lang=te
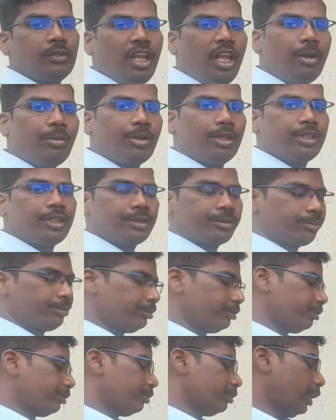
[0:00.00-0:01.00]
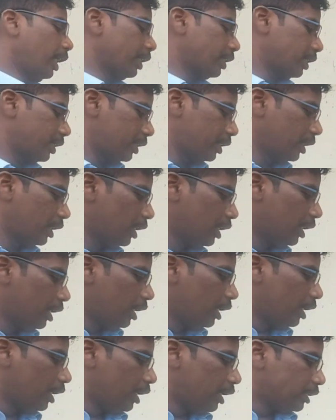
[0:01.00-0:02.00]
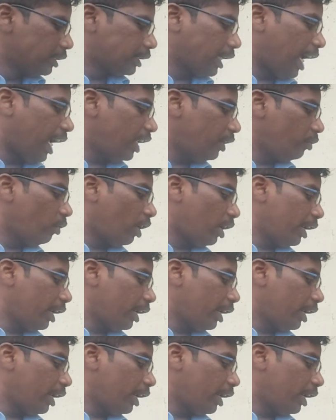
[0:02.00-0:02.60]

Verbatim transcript: అయిపోయింది నెక్స్ట్ సైన్